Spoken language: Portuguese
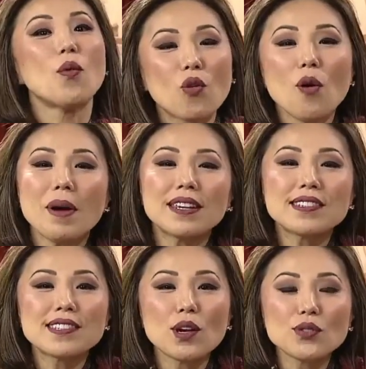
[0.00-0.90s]
Então, como é
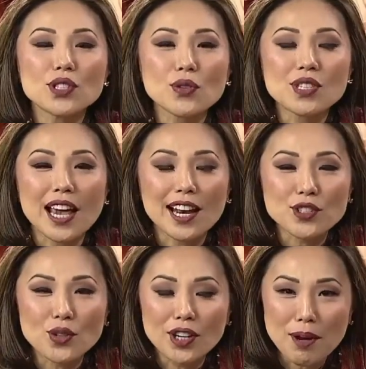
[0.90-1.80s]
que são os seus
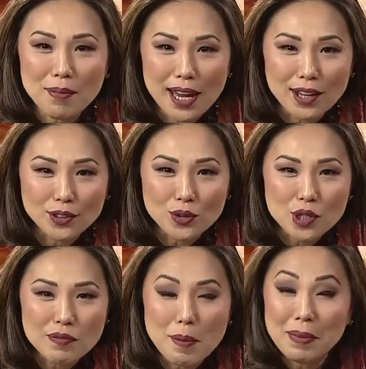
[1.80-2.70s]

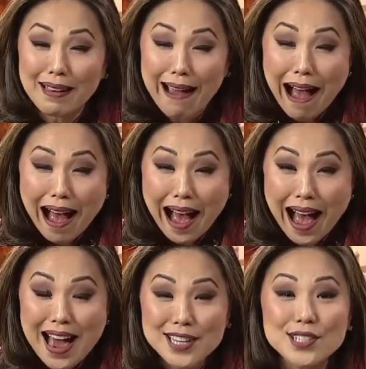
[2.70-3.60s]
relacionamentos
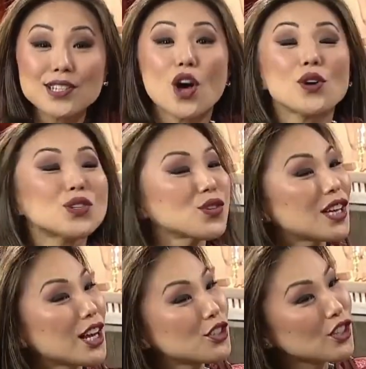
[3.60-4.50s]
familiares, os seus
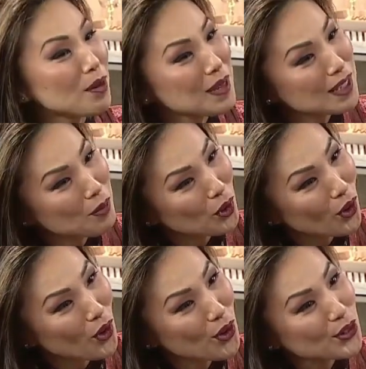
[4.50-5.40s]
relacionamentos
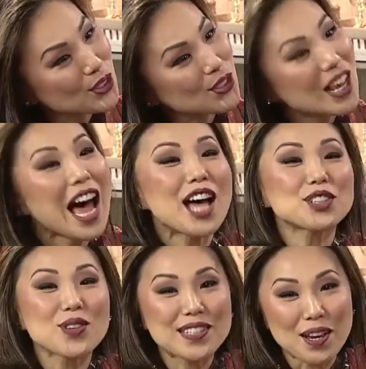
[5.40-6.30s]
amorosos,
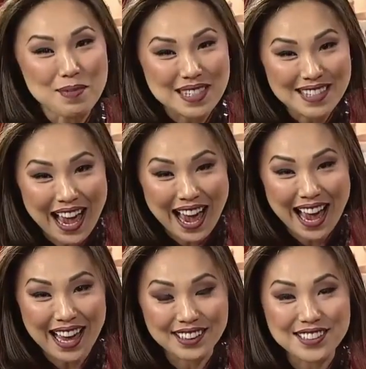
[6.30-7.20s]
as suas
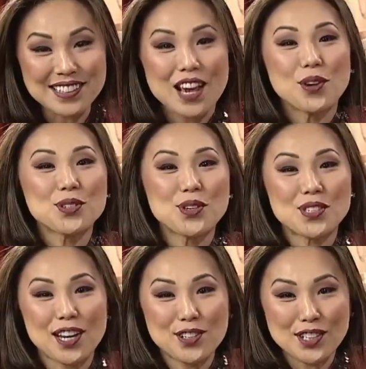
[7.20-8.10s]
amizades, os seus
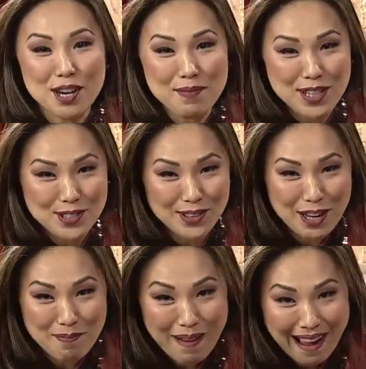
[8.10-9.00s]
relacionamentos no
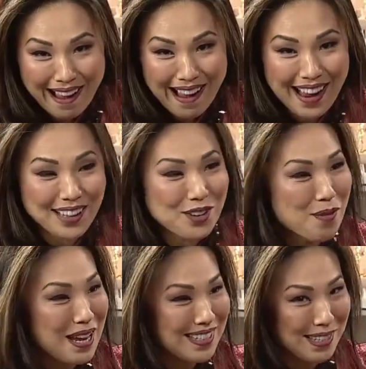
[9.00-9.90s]
trabalho?
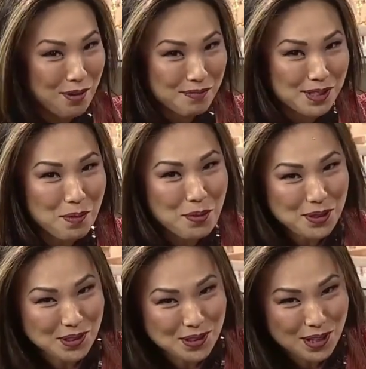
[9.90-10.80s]
Como é que são? São
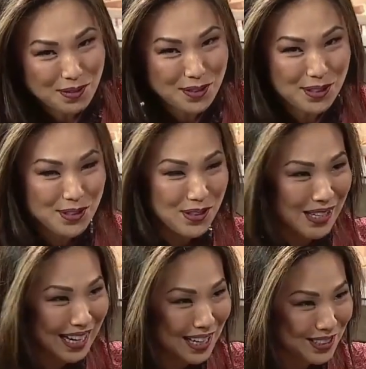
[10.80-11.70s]
positivos ou são
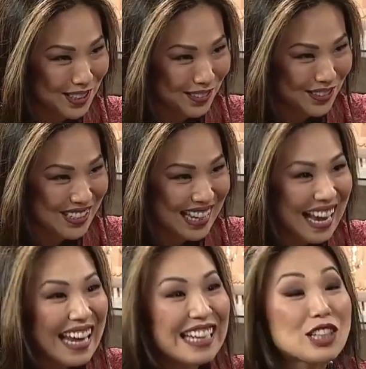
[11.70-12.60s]
negativos?
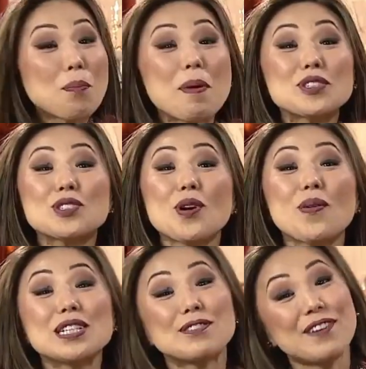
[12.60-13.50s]
Então,
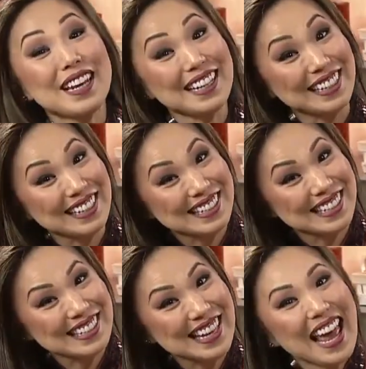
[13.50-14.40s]
pessoas
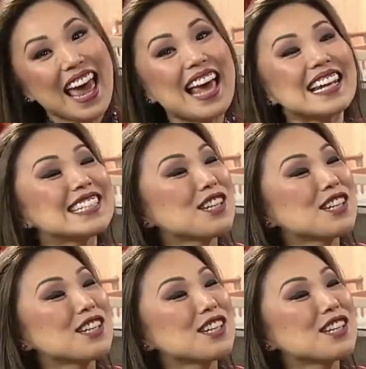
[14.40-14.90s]
felizes, elas